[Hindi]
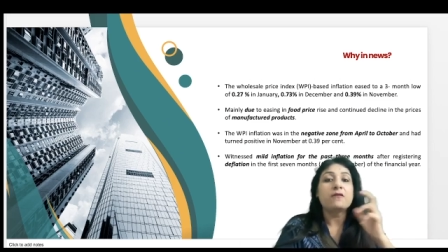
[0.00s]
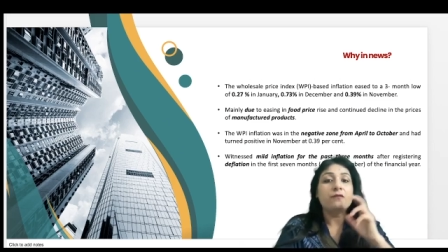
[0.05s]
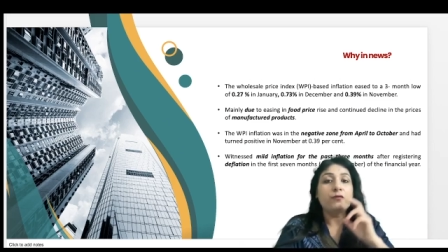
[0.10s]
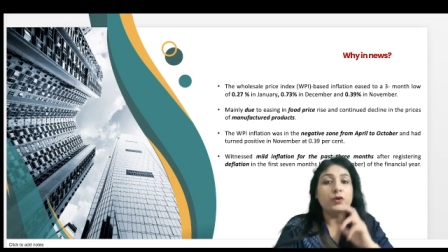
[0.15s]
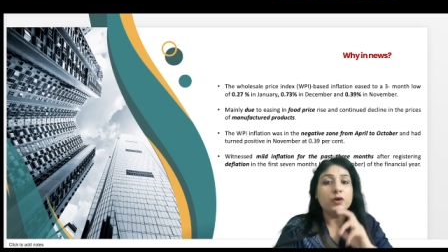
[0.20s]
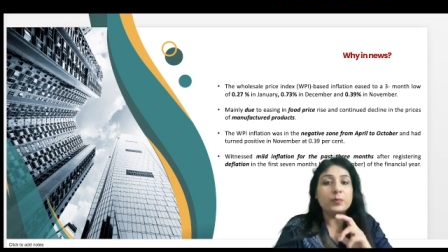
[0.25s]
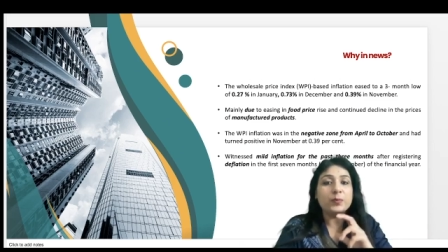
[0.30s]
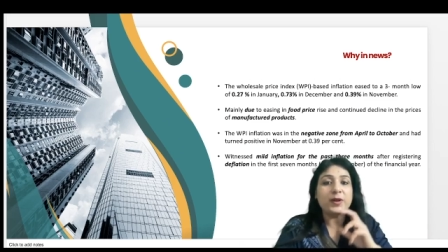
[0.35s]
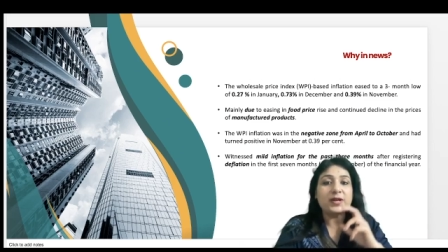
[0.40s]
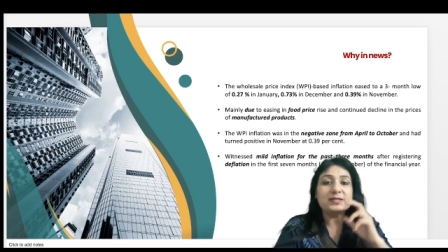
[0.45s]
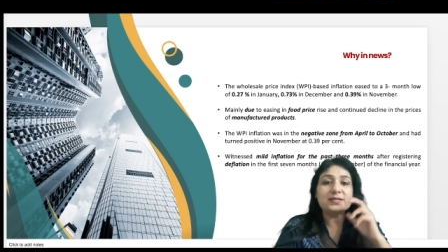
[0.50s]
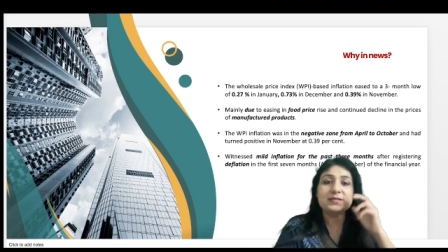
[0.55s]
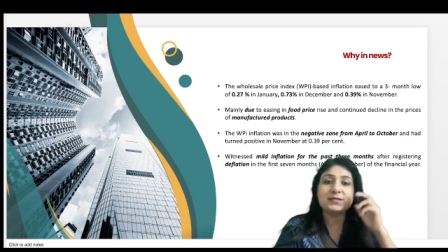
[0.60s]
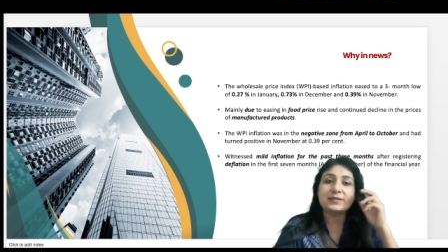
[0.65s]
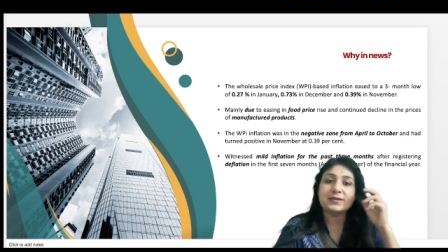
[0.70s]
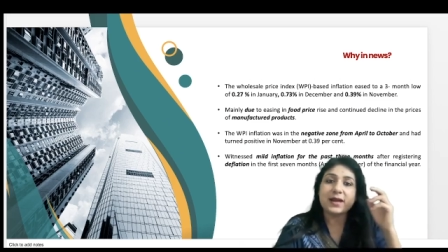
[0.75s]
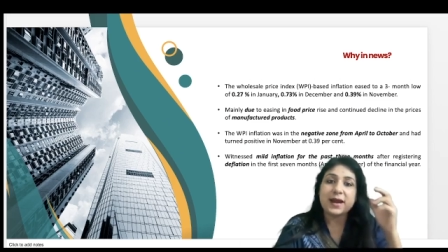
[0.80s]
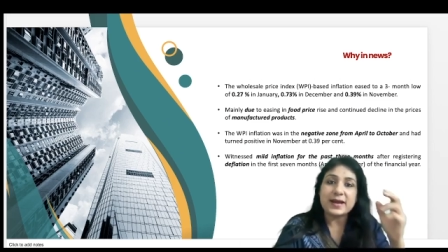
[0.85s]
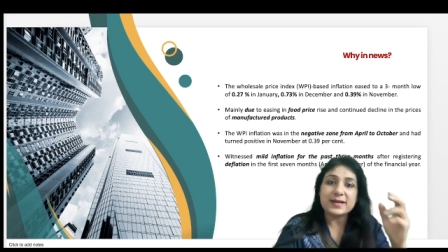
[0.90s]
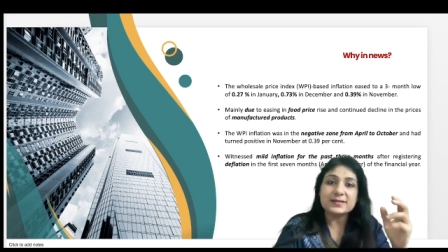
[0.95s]
फूड
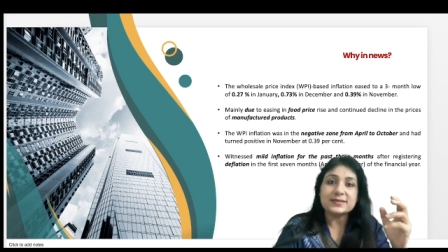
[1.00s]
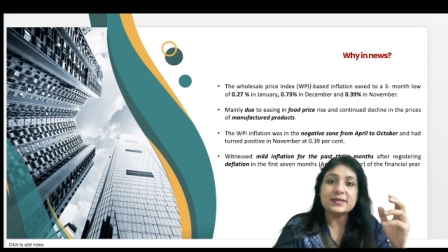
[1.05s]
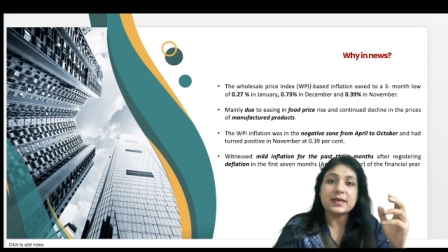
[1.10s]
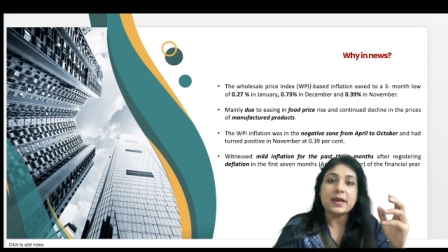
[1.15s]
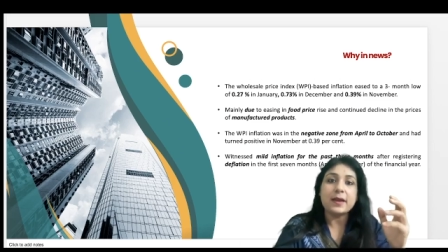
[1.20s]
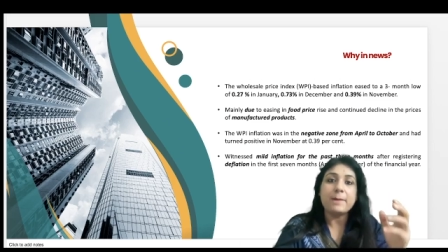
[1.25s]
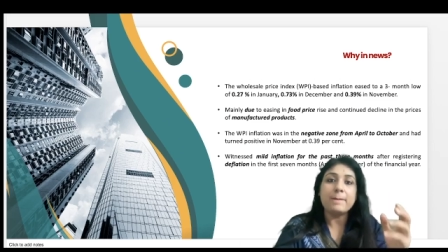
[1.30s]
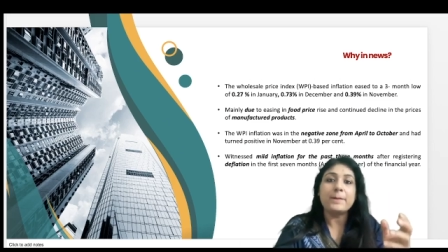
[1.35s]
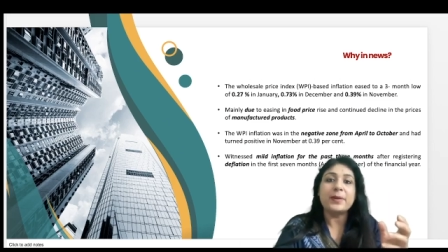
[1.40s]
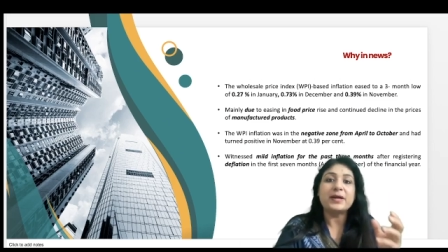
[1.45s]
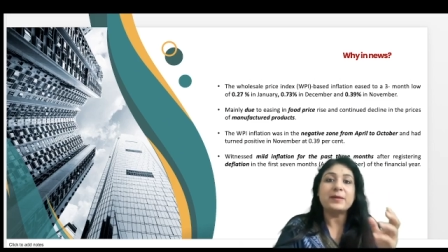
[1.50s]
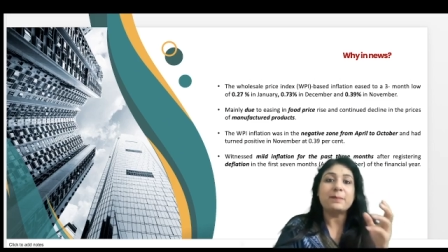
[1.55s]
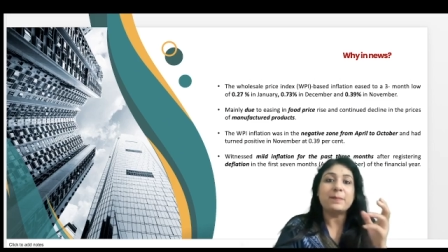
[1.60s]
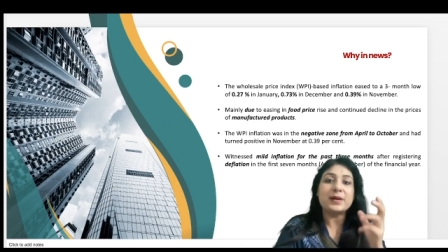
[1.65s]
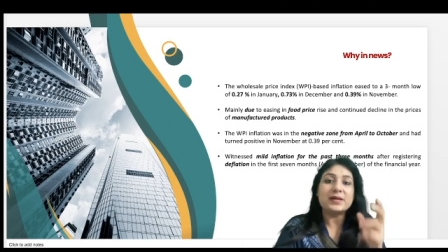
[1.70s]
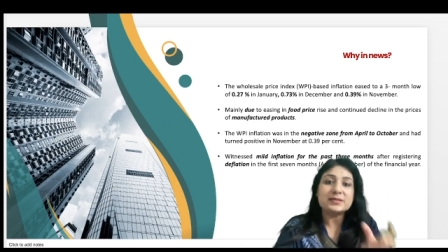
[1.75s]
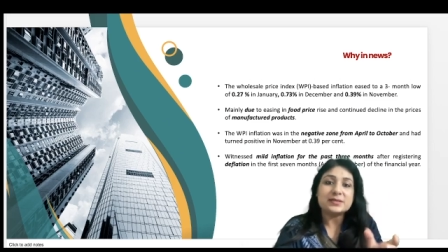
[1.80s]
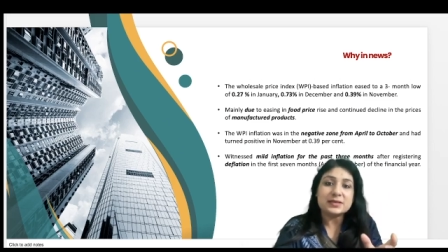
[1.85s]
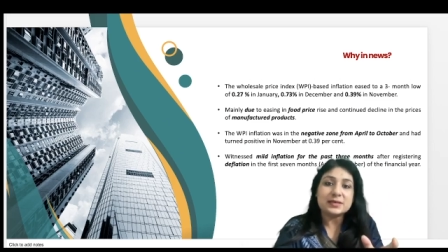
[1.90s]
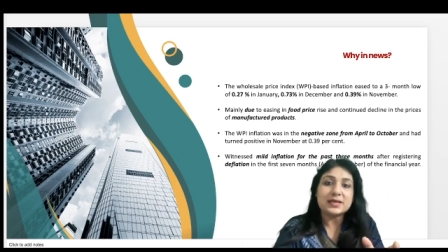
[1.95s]
प्राइसेस राइज है बट
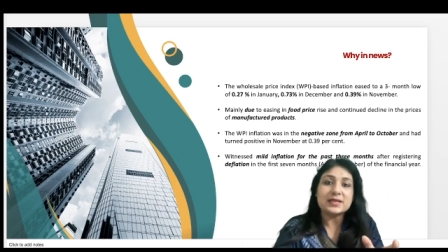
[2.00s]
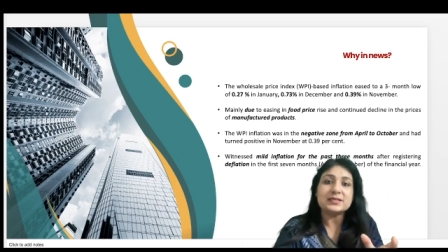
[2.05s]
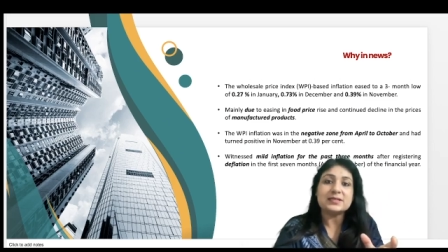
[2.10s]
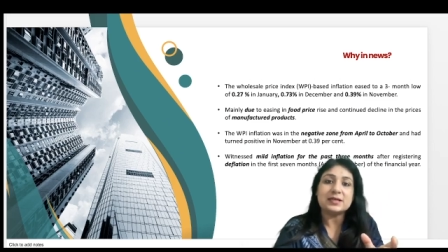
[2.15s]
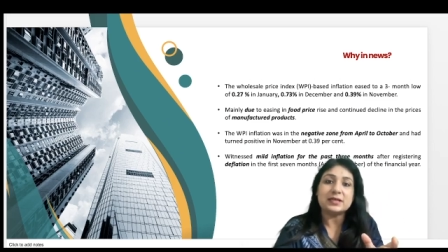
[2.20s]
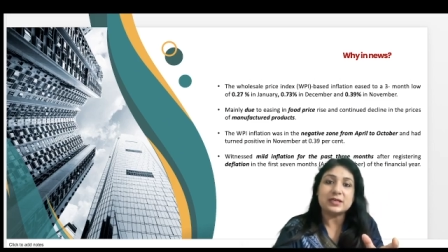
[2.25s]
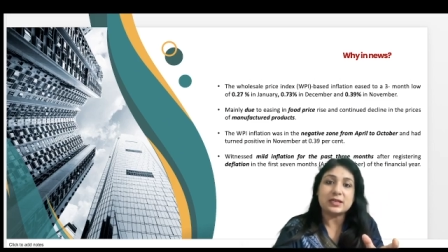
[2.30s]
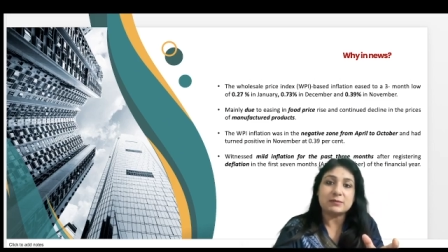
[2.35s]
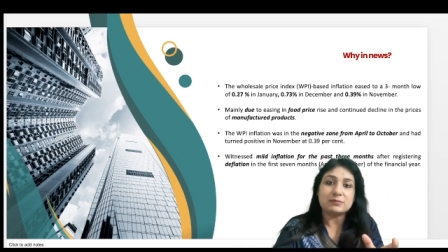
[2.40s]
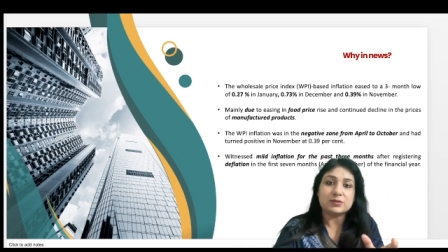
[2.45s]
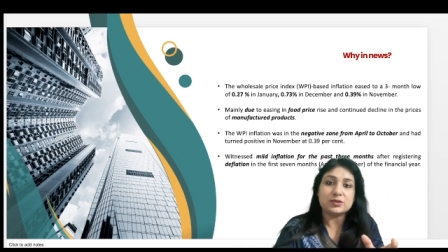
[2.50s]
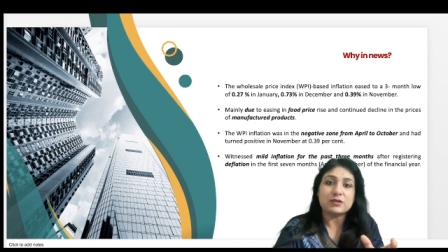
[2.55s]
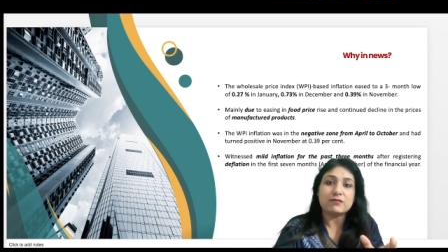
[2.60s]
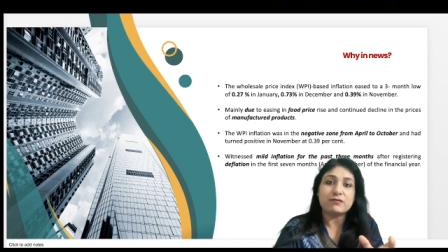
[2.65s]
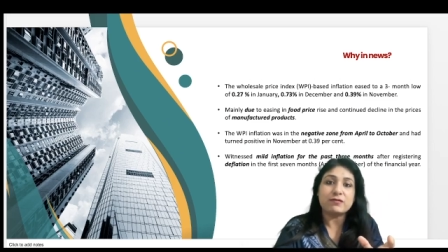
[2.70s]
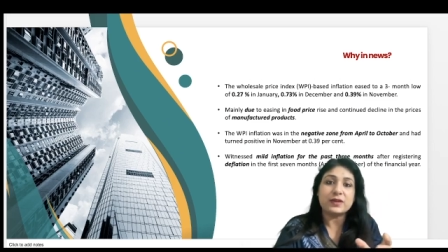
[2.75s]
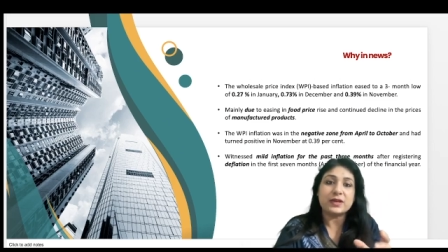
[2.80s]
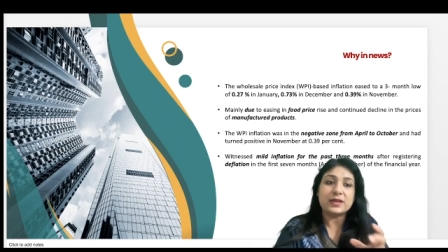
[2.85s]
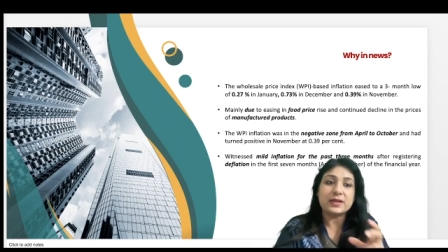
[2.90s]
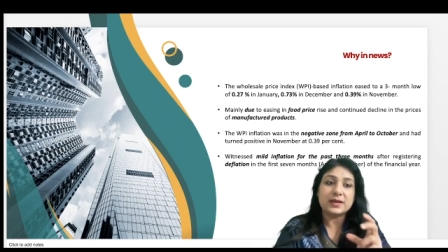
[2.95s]
परसेंटेज इन टर्म्स
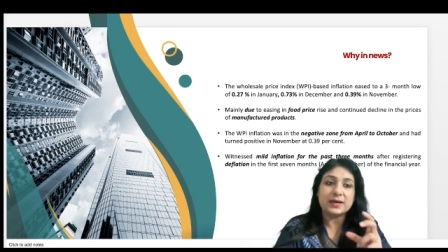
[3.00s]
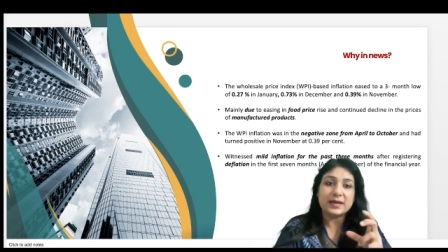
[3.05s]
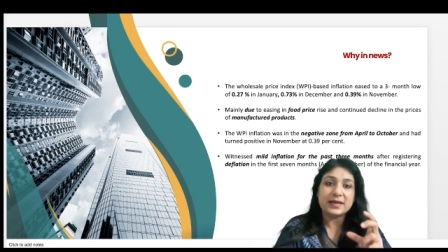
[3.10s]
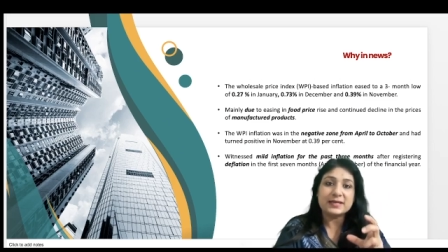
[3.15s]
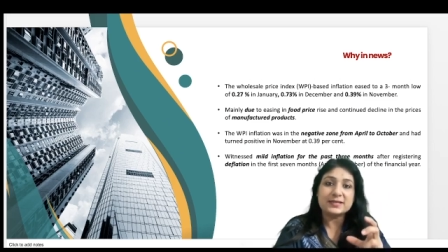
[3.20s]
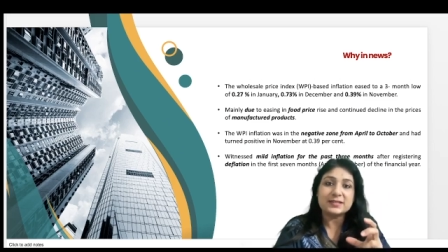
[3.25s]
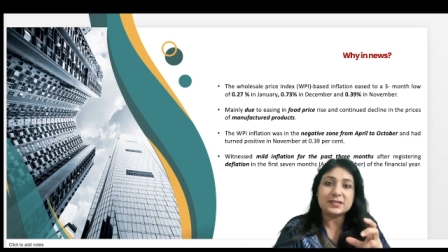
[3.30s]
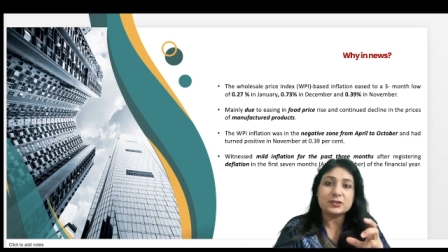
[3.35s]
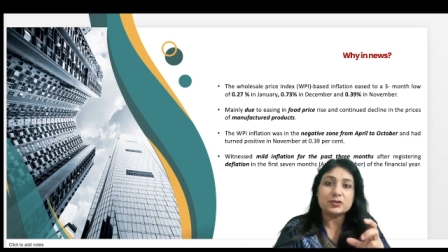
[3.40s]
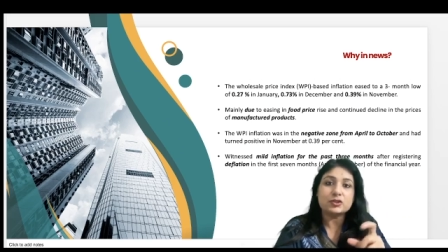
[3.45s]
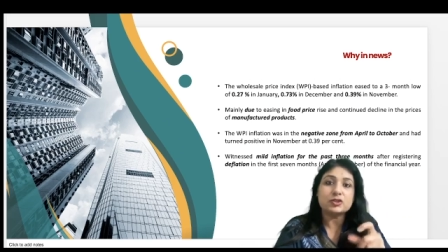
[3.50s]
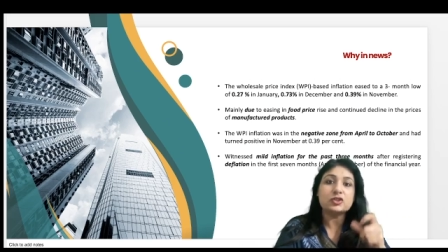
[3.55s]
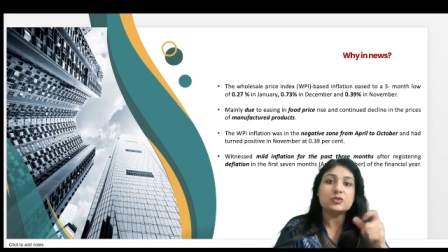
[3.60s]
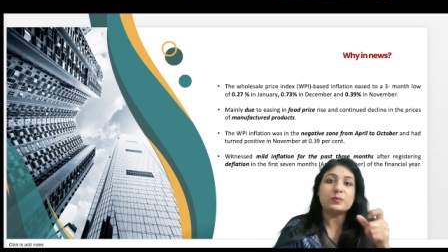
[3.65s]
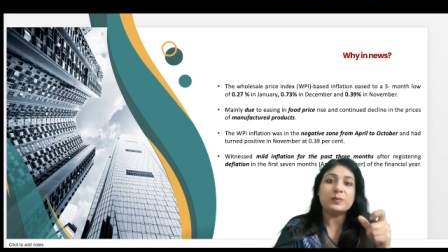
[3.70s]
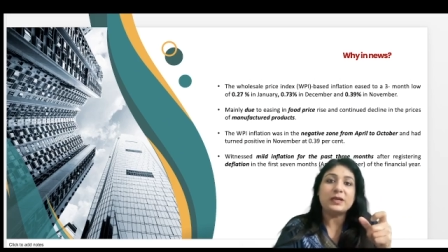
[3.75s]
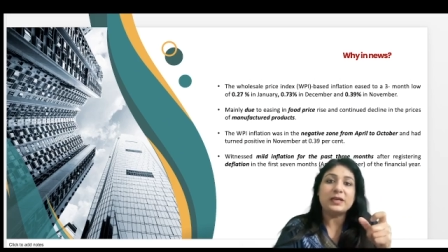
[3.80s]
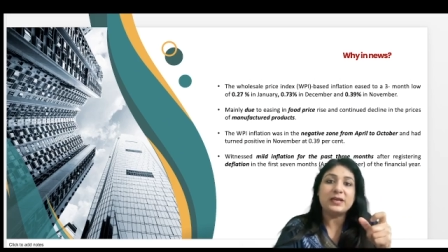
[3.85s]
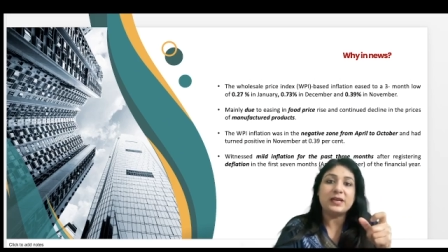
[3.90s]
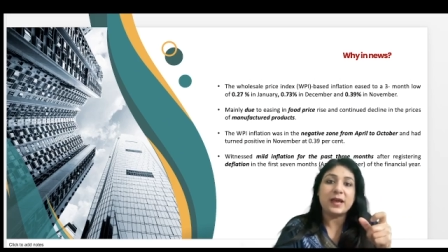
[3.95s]
ऑफ इंक्रीज की जो
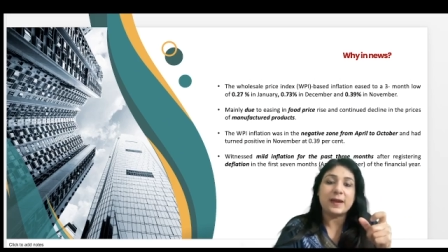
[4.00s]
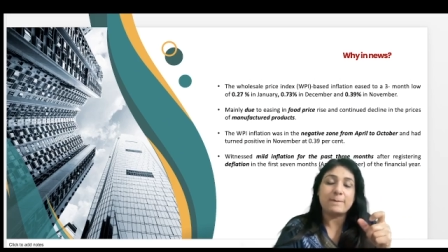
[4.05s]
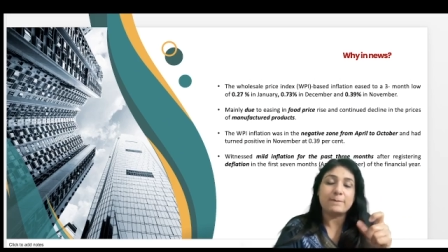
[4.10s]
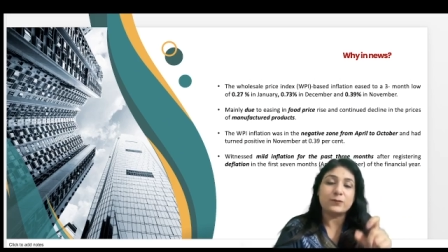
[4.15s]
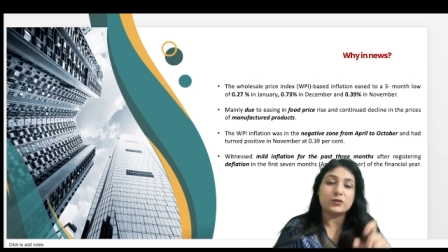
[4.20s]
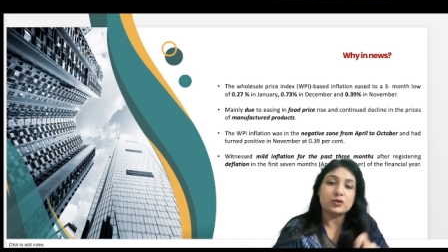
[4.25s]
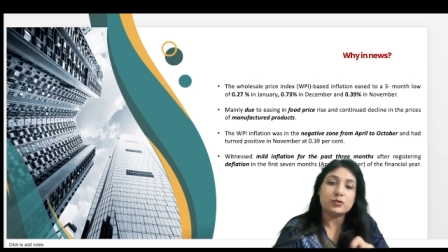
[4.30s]
स्पीड है